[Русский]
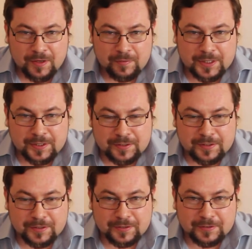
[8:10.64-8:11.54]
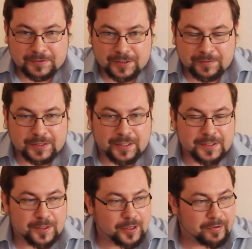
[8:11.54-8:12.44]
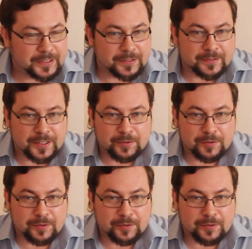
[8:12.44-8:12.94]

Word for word: вместе с, со своей классной руководительницей.